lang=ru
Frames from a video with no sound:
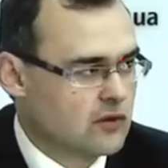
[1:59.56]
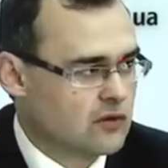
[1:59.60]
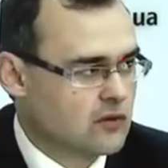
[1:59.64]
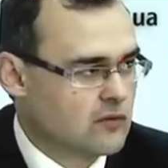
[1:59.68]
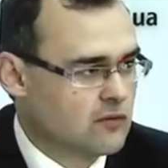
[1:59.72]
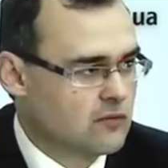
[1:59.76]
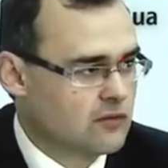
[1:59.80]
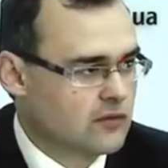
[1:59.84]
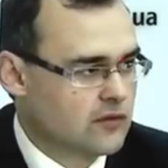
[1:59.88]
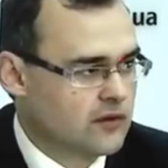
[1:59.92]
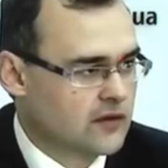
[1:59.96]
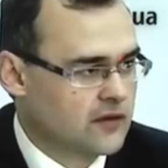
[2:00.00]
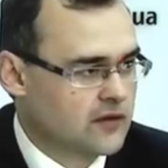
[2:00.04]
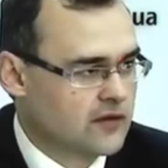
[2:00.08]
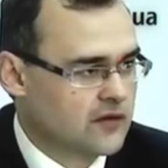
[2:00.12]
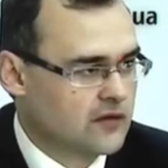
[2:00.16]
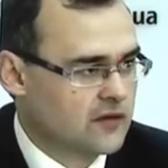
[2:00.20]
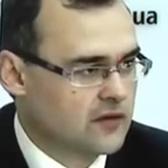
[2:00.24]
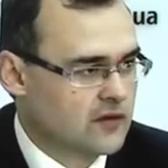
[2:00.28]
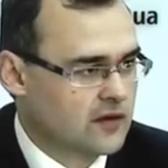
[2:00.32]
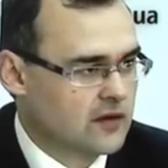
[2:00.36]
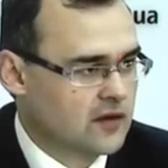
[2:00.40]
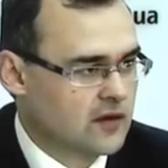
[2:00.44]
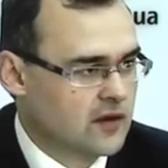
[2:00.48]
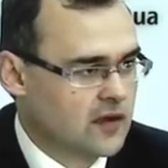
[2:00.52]
оно будет
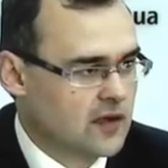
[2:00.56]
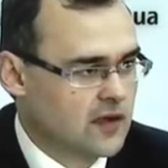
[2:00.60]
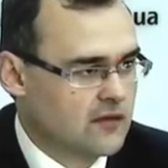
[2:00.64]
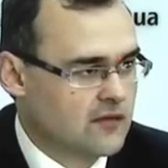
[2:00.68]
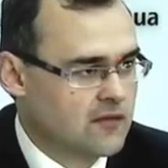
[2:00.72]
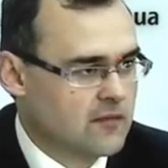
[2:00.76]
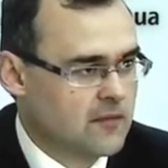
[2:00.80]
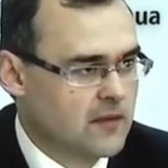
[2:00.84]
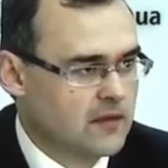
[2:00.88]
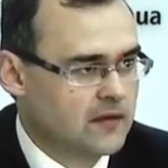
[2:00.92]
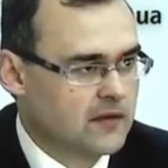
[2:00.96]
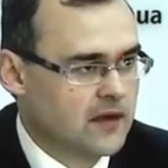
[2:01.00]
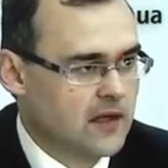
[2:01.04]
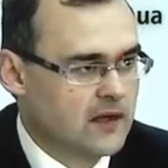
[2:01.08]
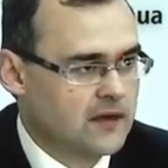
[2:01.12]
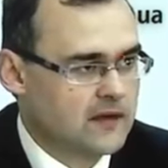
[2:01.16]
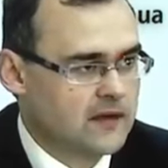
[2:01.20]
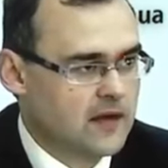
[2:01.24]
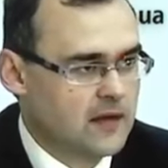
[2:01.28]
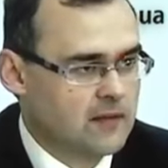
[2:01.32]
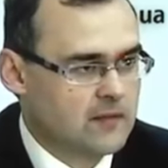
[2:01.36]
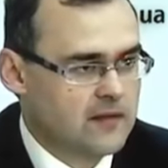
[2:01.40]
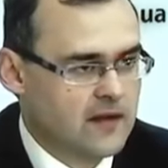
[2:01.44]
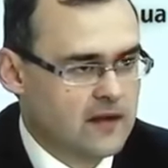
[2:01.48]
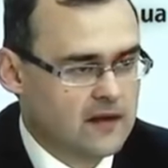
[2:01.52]
э, выполнять
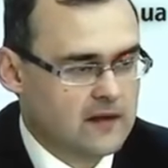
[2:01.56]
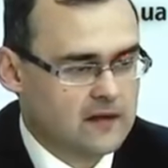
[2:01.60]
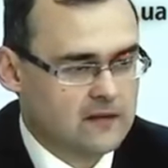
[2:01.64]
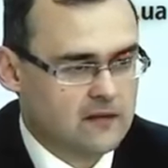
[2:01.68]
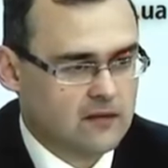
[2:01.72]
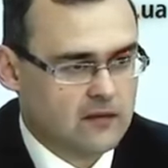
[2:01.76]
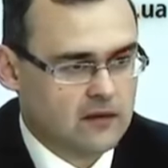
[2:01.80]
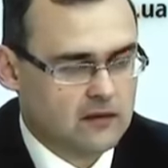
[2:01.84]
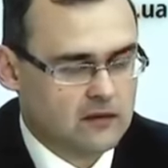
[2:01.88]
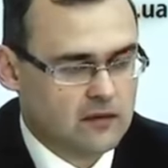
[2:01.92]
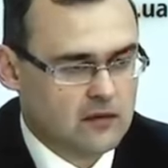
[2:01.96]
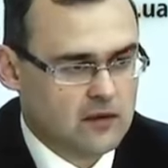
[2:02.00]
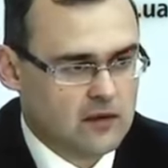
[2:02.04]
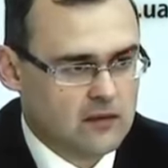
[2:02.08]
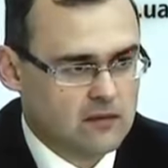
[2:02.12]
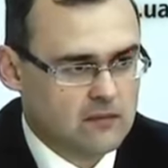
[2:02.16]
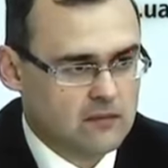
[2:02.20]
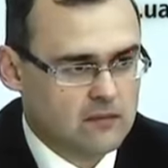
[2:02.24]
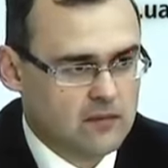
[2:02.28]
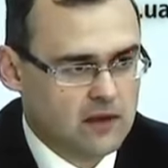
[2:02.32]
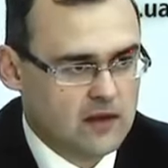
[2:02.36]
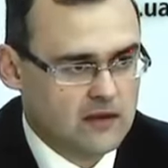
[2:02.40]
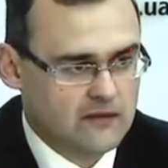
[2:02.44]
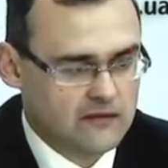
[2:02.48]
те обязательства, которые были